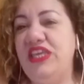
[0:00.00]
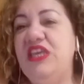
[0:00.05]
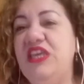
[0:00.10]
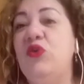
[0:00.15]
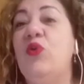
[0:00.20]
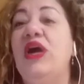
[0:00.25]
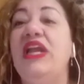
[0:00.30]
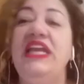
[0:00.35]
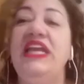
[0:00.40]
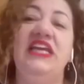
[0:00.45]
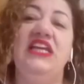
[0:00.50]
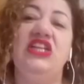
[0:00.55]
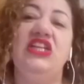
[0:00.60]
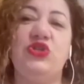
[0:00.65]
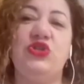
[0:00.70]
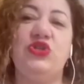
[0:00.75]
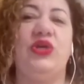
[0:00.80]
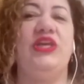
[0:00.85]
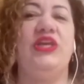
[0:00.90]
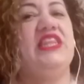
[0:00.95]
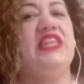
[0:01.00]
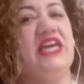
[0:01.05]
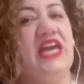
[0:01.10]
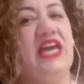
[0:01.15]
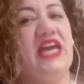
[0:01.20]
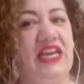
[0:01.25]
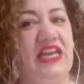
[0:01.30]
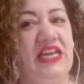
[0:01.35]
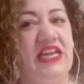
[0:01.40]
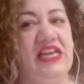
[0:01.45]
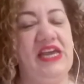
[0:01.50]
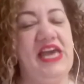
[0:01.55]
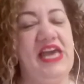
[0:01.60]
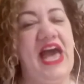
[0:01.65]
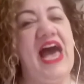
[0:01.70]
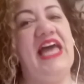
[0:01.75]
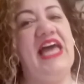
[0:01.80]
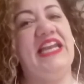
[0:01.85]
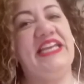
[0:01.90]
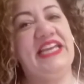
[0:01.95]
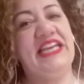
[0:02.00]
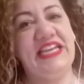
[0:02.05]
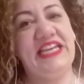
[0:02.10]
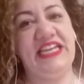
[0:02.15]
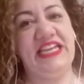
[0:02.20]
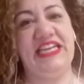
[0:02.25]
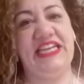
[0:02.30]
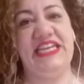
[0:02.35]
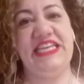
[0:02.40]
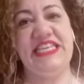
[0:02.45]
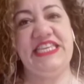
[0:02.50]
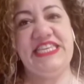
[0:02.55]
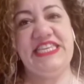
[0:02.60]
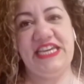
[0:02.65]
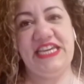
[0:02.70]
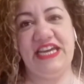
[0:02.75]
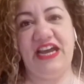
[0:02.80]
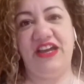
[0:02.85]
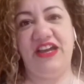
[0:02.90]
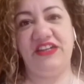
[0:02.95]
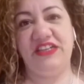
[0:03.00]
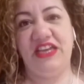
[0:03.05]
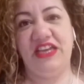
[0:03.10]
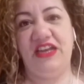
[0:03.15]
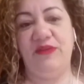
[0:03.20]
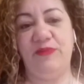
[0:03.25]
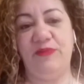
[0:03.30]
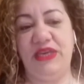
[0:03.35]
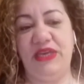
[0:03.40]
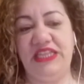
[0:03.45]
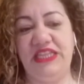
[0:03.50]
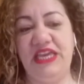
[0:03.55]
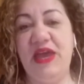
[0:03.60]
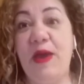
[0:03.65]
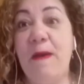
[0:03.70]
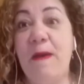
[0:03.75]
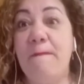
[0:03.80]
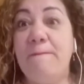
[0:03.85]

¿Y cuál es el yo ideal al que querés llegar realmente